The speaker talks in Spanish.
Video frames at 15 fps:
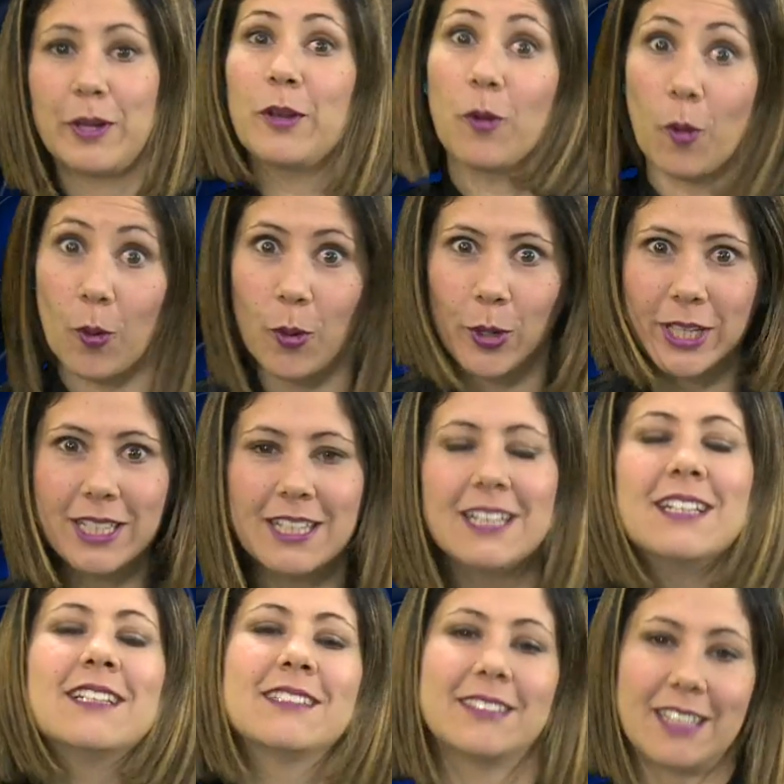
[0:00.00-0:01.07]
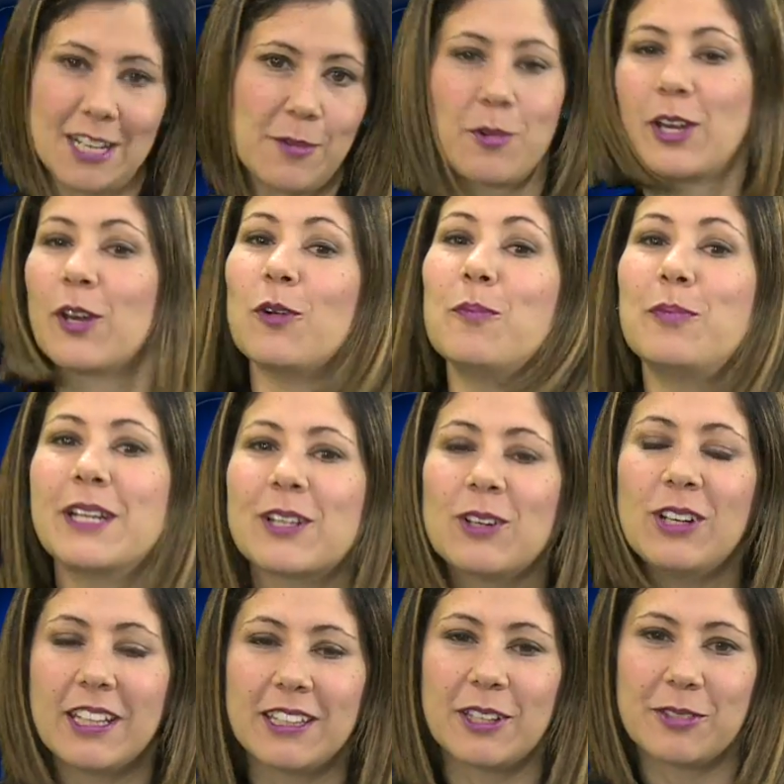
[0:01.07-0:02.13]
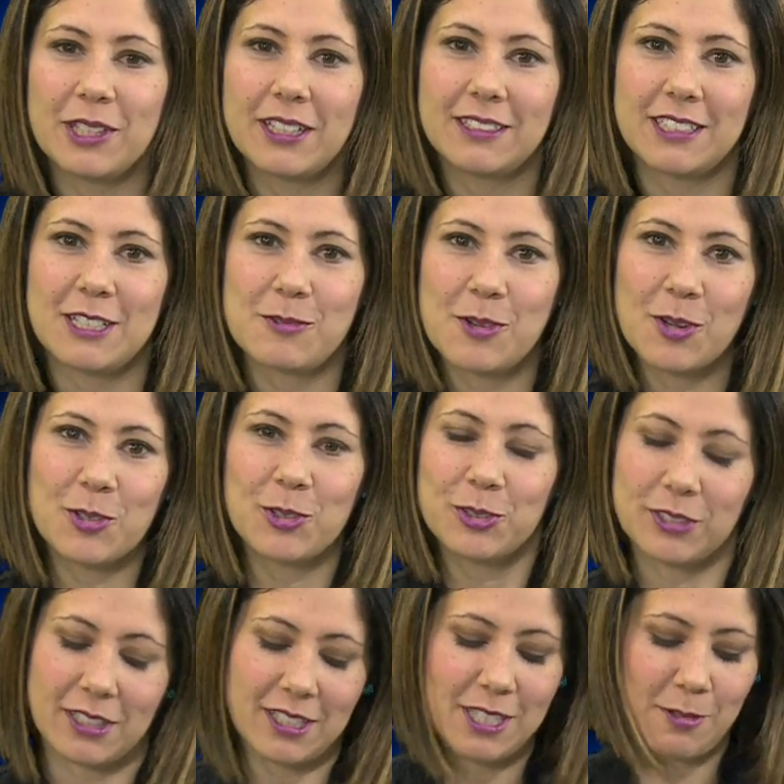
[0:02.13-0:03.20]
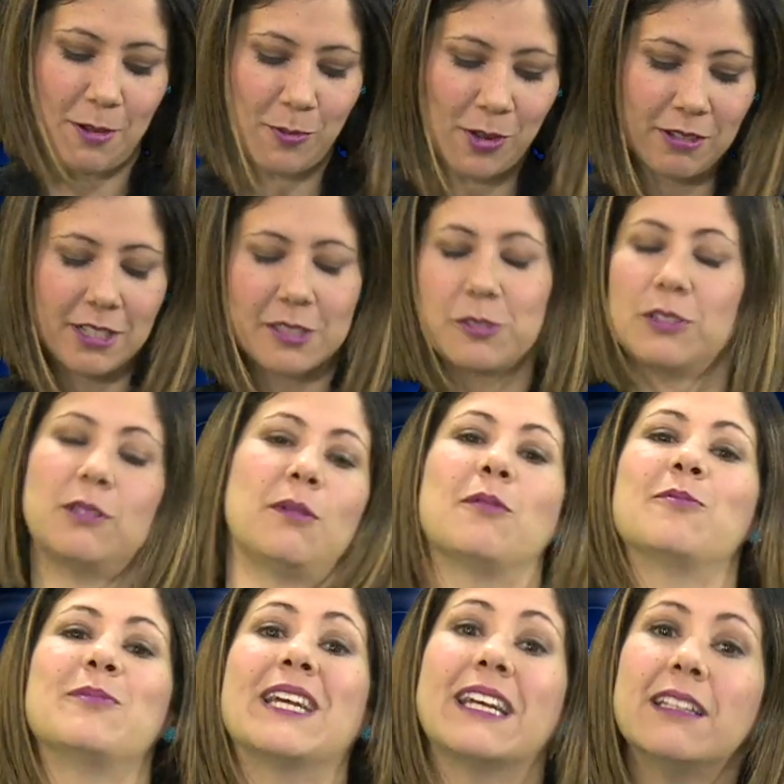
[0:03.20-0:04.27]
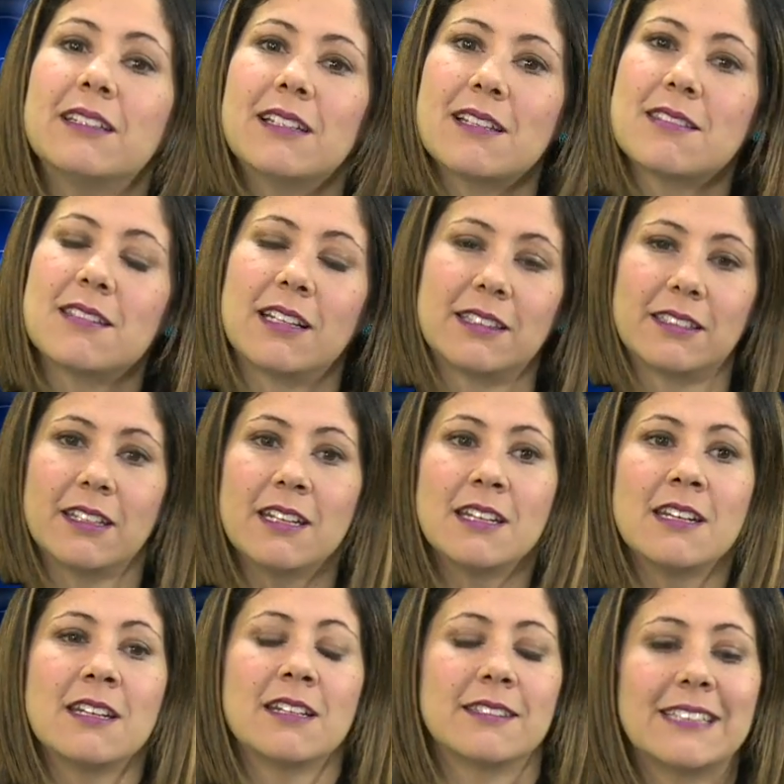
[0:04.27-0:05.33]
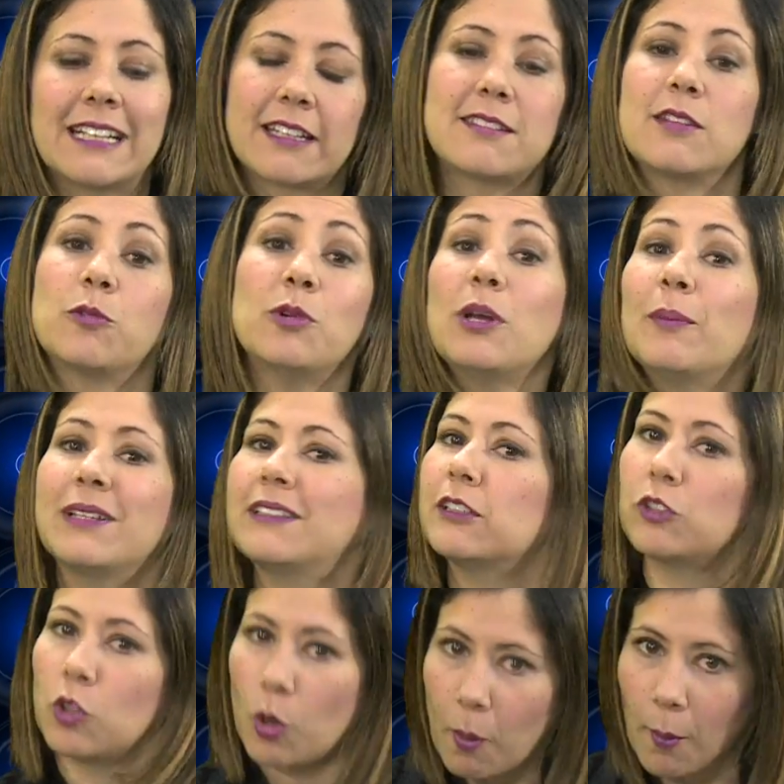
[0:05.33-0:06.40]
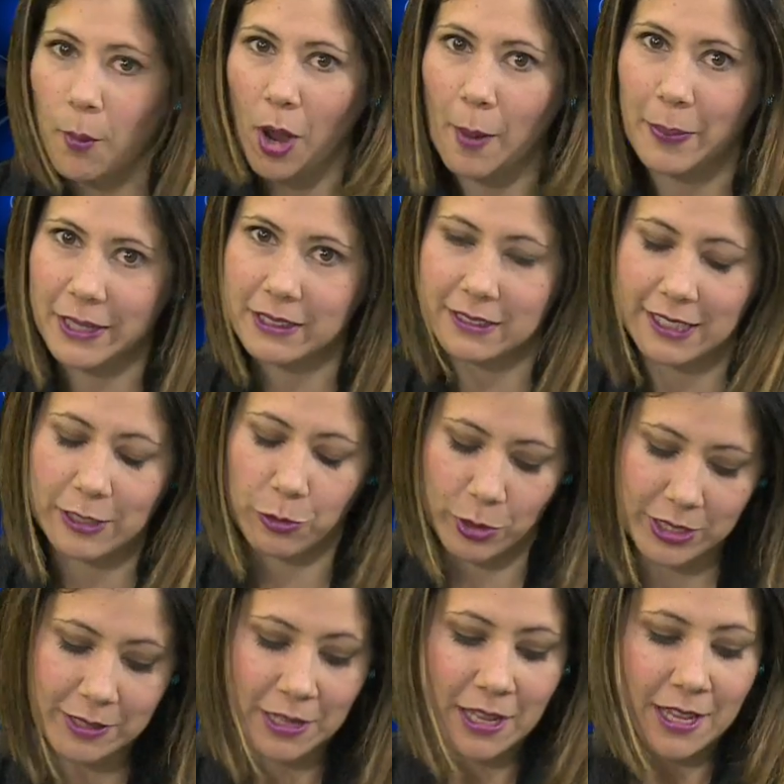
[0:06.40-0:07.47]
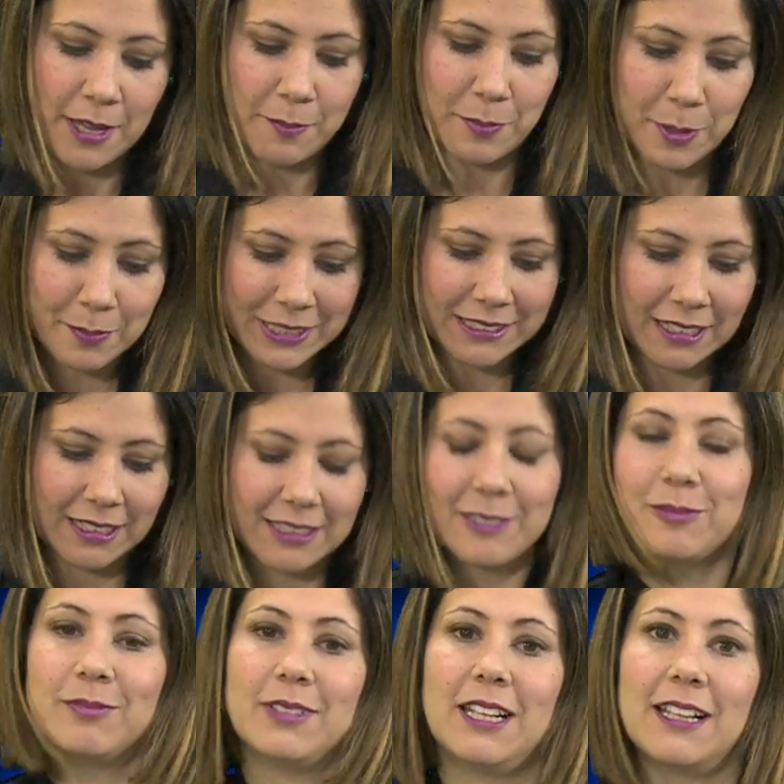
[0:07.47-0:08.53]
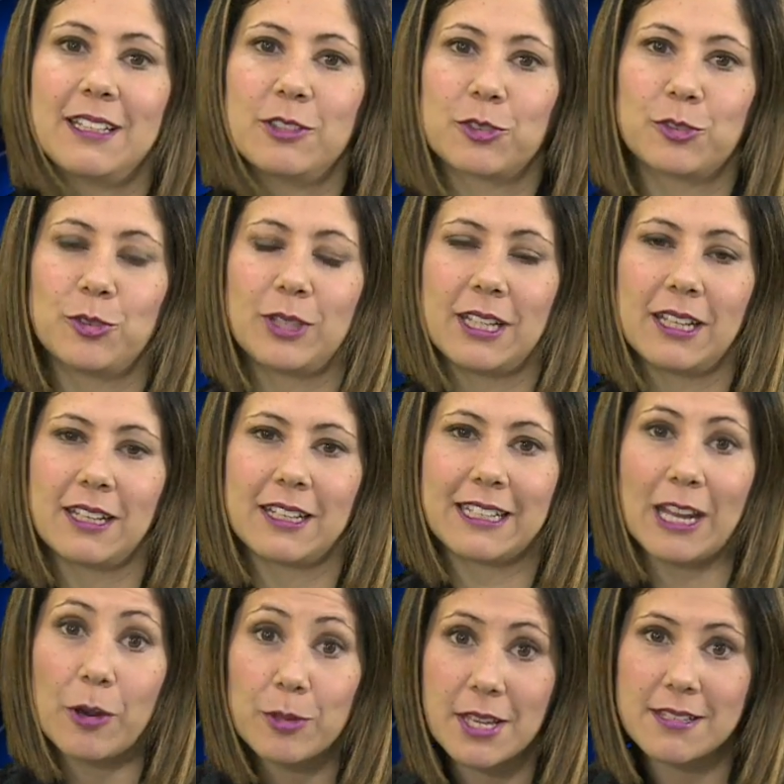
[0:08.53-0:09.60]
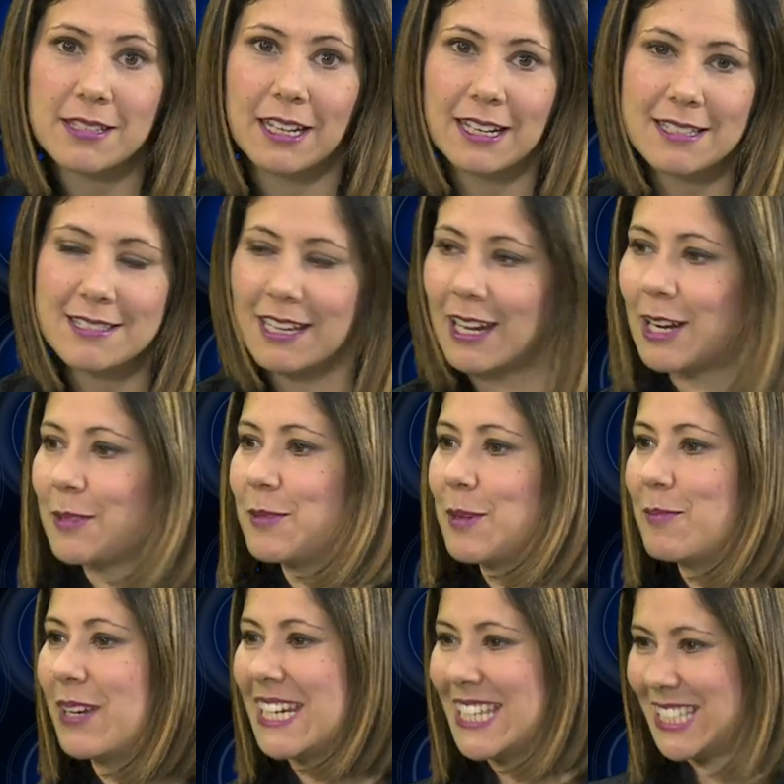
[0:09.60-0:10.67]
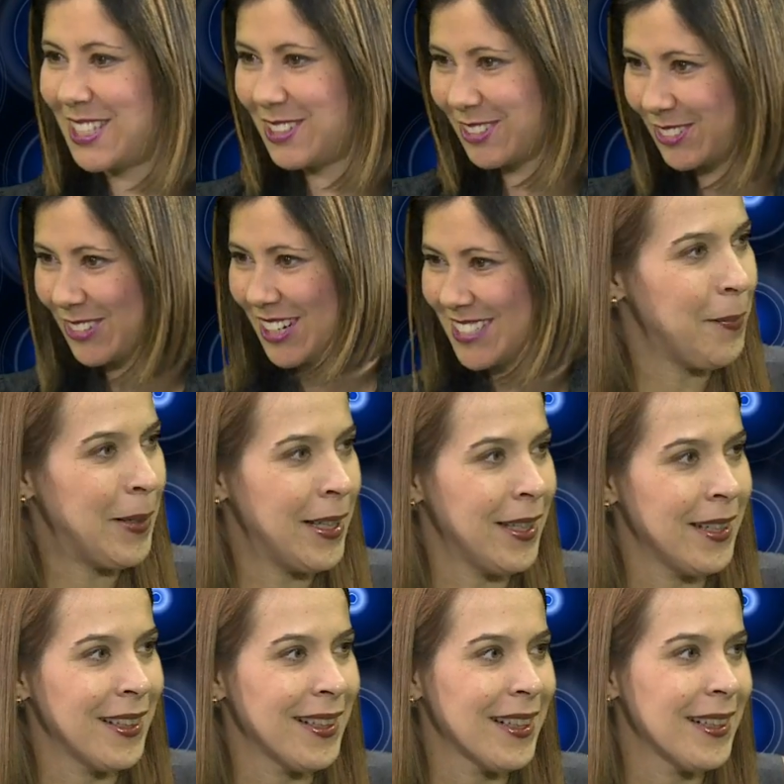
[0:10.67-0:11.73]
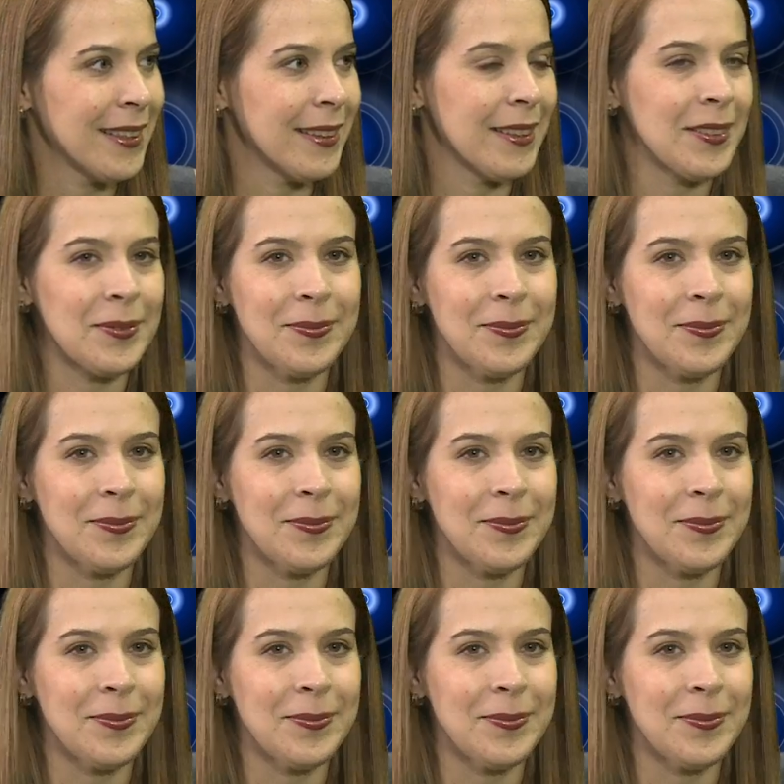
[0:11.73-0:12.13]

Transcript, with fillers: Pero hoy tenemos que cumplir con la deuda que tenemos con ustedes y vamos a hablar de un tema bien interesante del que seguramente todos vamos a aprender hoy. Mi invitada, la doctora Claudia Salazar, bienvenida doctora Salazar. ¿Qué tal?